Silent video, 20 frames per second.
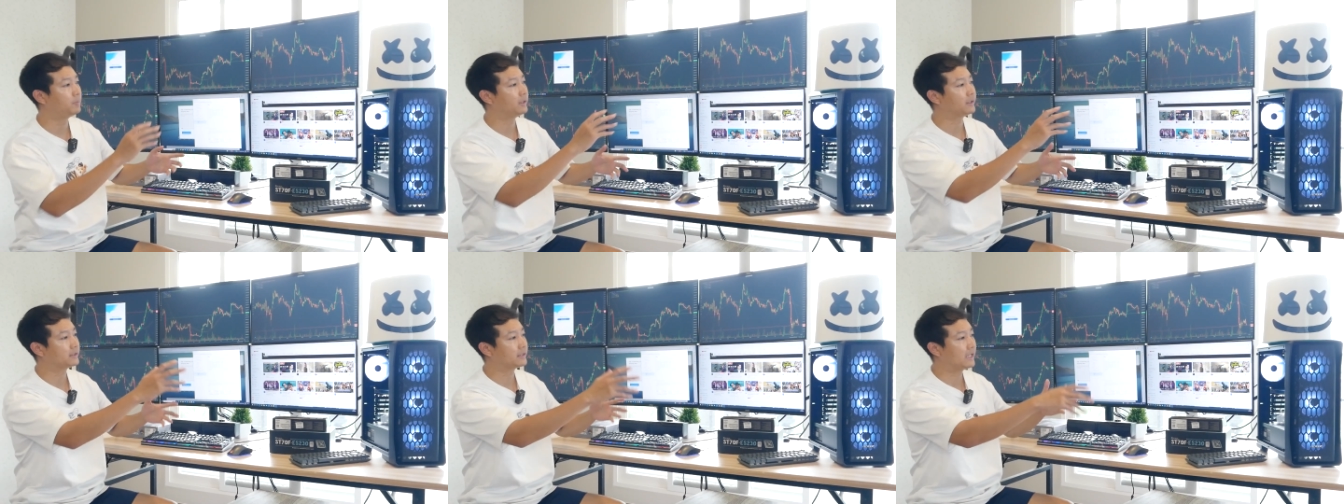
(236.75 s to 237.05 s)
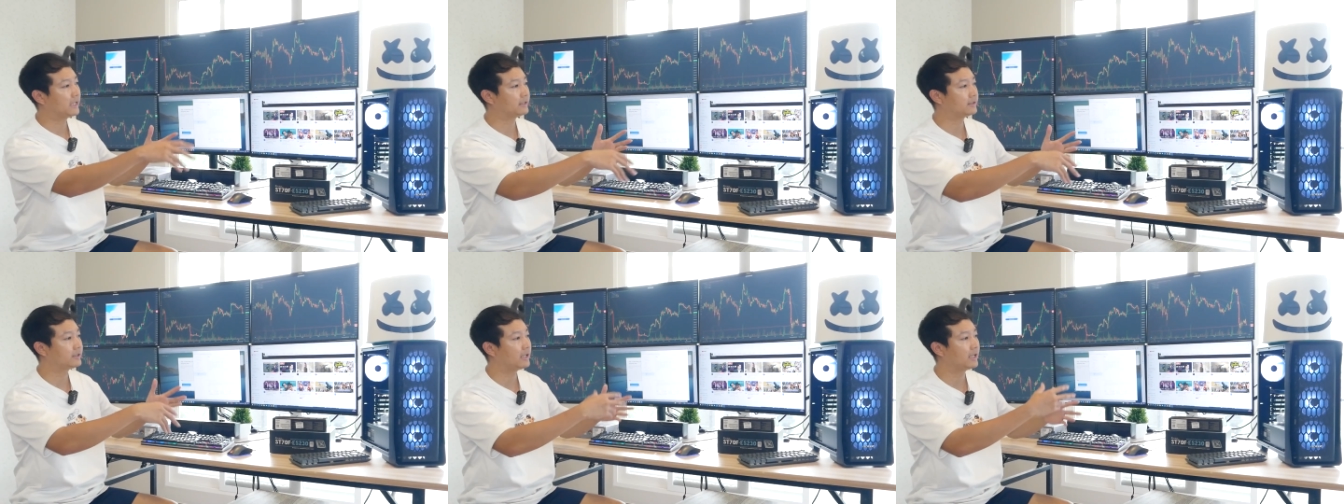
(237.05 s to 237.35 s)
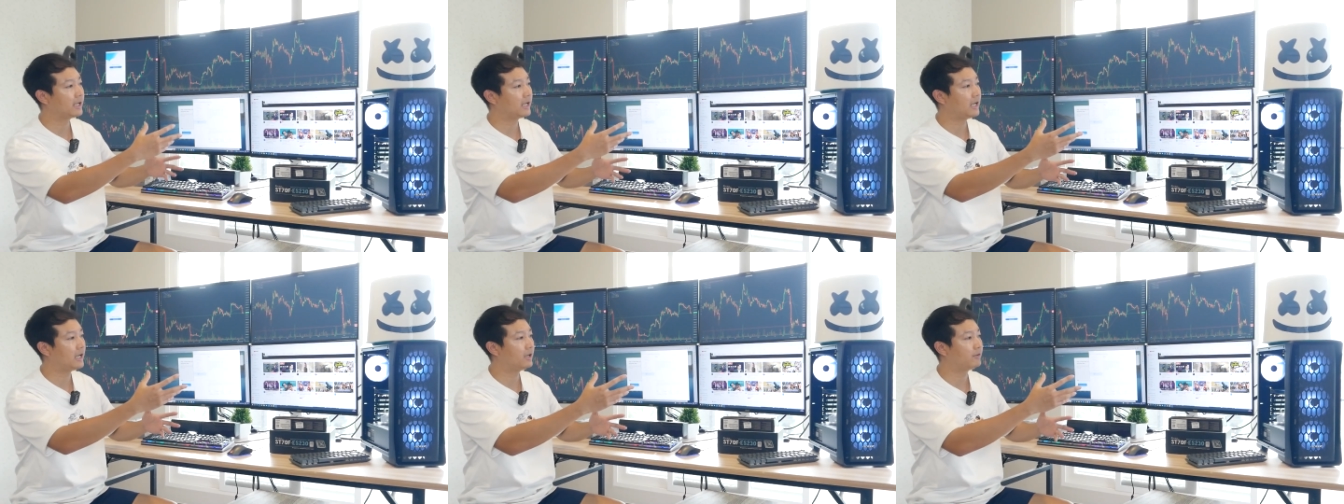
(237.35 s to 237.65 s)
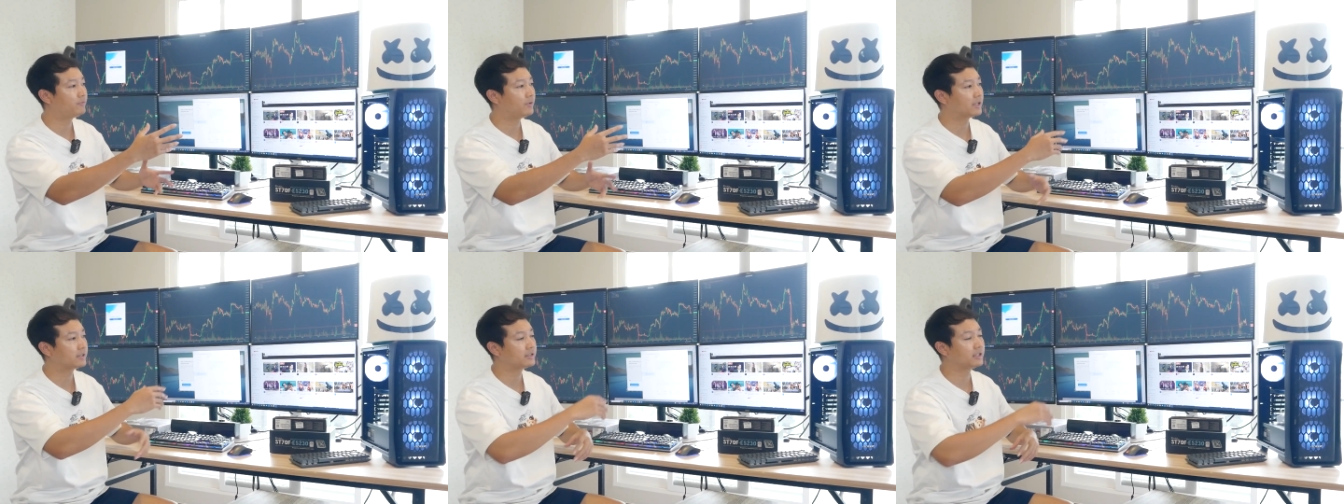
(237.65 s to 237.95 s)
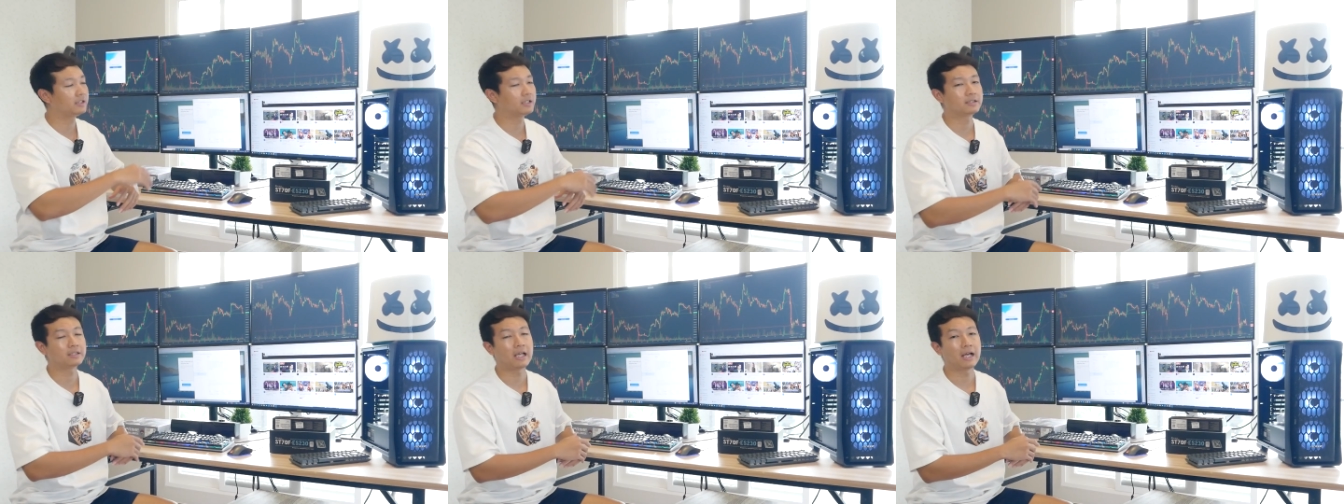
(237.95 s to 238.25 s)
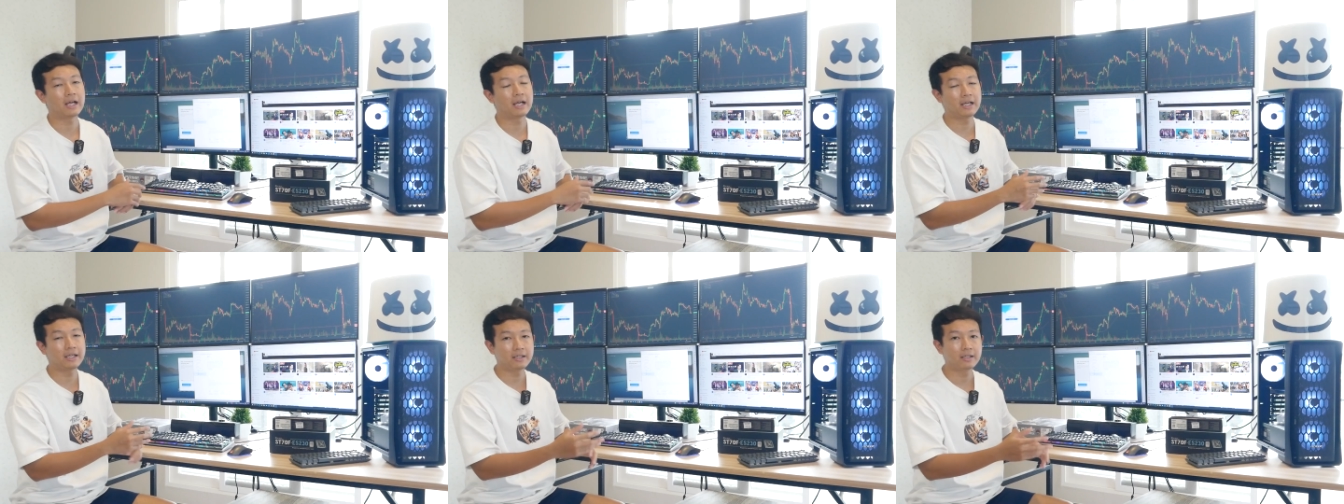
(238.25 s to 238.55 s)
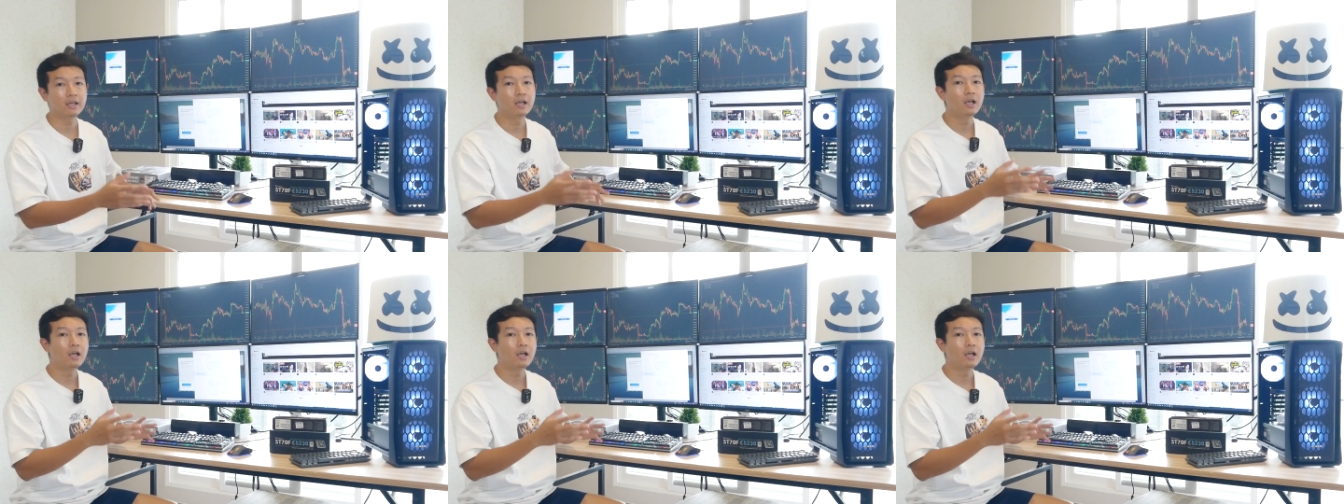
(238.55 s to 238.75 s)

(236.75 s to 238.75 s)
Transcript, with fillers: เปิดการตั้งค่าฟังก์ชันต่างๆให้